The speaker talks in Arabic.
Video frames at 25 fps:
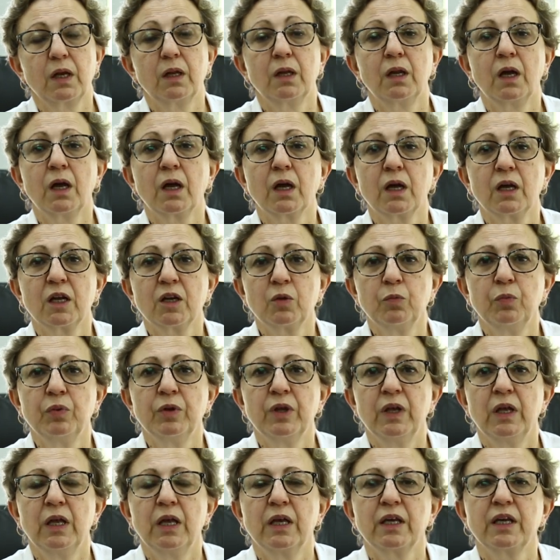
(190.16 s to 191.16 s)
العقرب
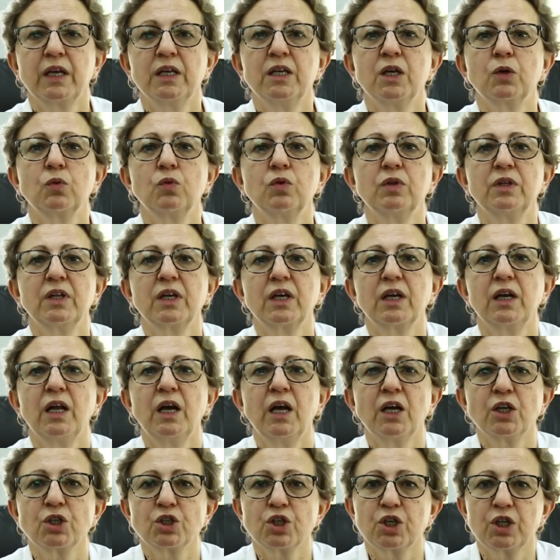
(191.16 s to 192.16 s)
كياكل داك
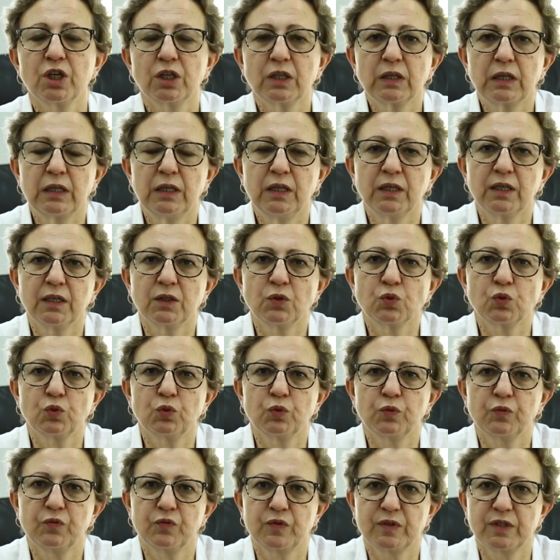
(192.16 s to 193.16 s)
الحشرات اللي
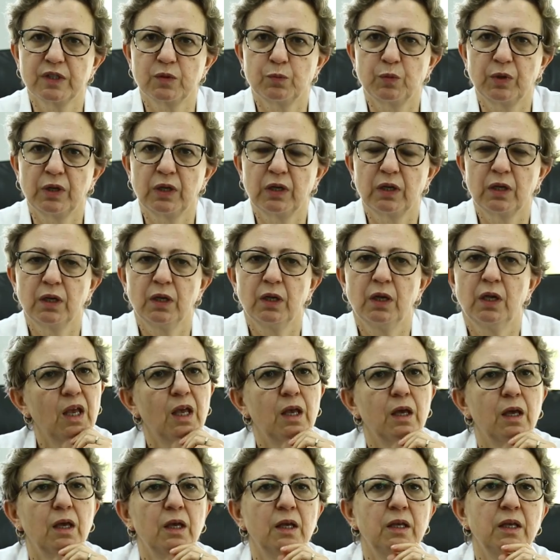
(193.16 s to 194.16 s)
كتكون في الزبل
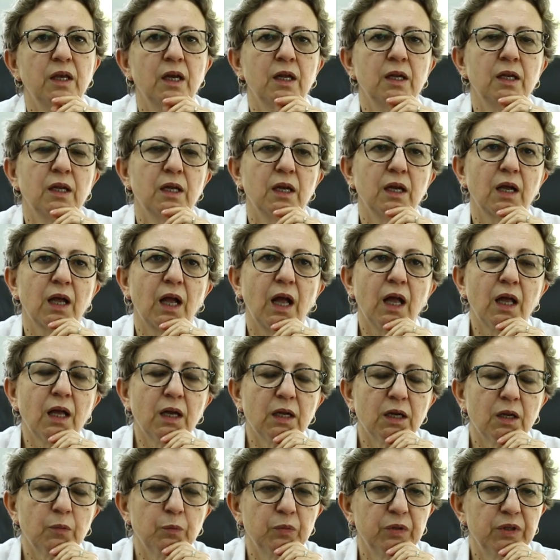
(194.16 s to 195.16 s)
هي
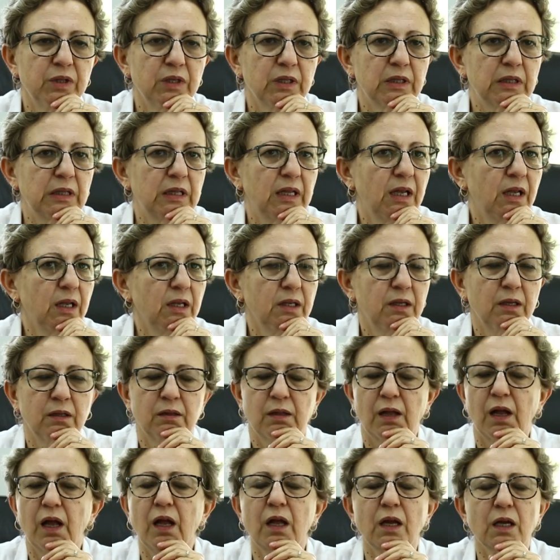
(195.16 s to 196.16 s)
اغلبيه
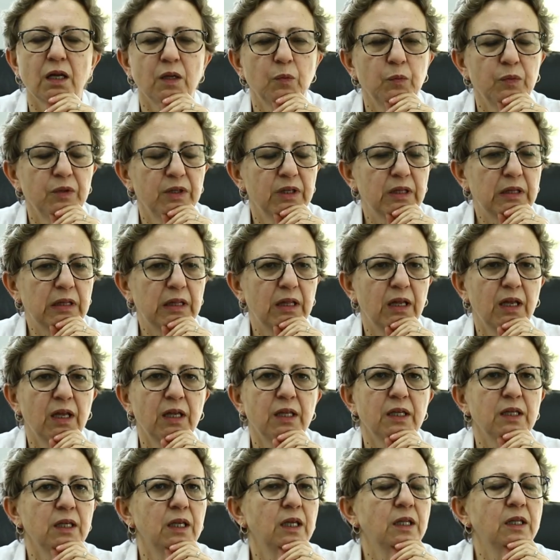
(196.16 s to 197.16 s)
الاحيان اغلبيه
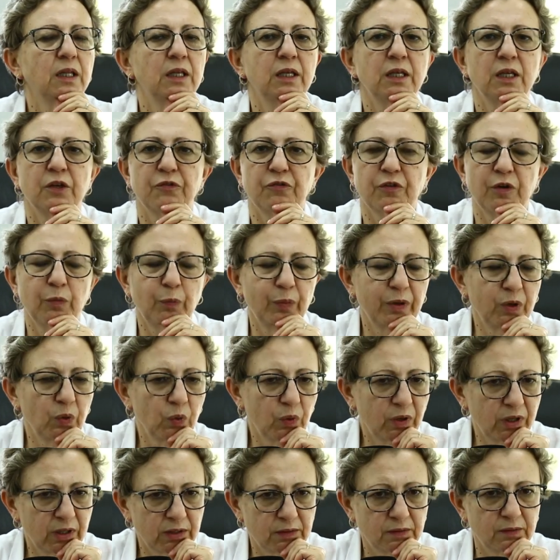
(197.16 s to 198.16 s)
الاحيان هي في
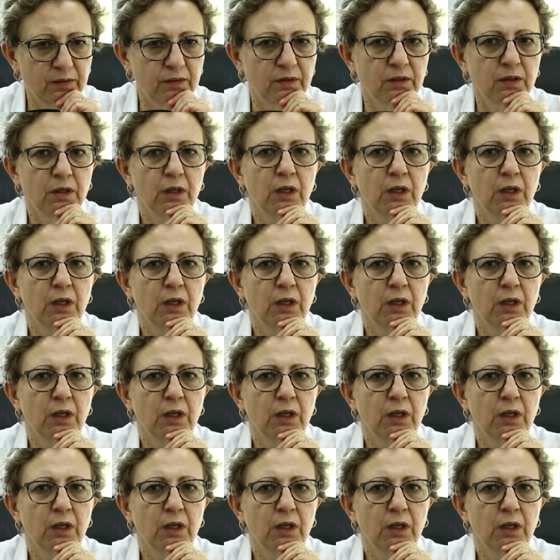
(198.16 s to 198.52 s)
البوادي